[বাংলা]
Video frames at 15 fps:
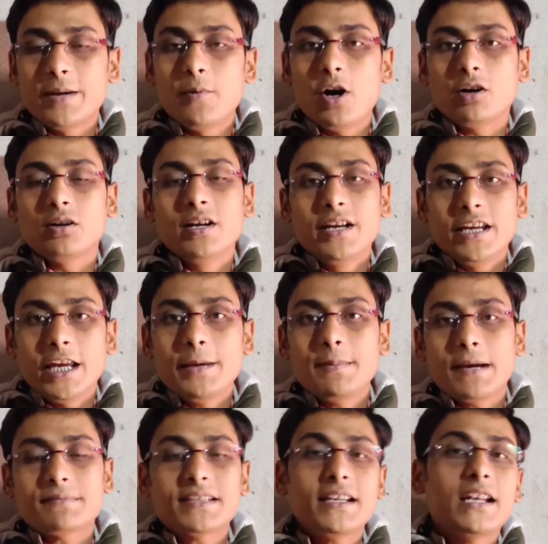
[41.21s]
এবং এই
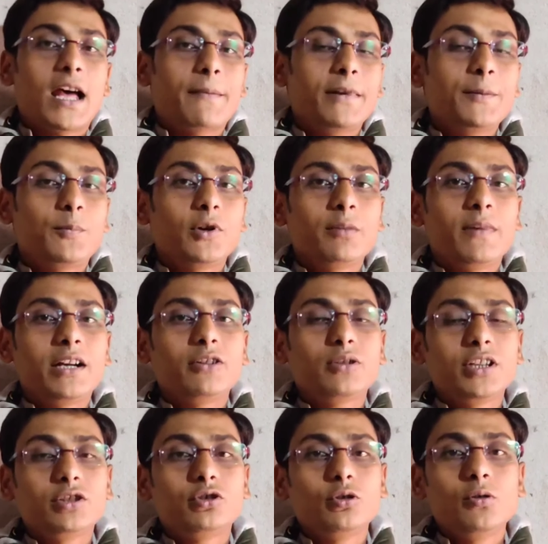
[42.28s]
ব্যবসায় লাভের পরিমাণও
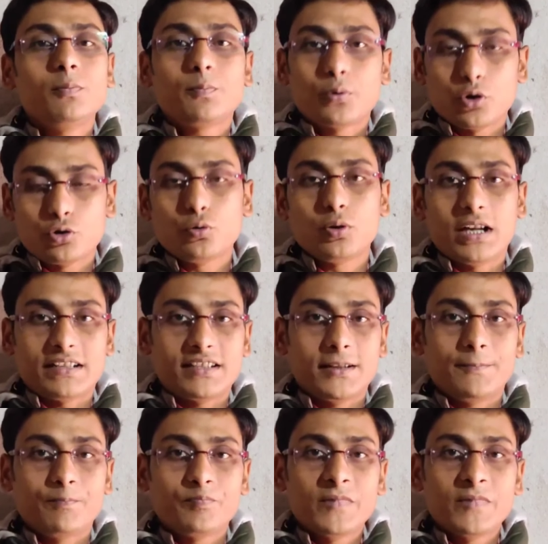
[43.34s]
কিন্তু প্রচুর আছে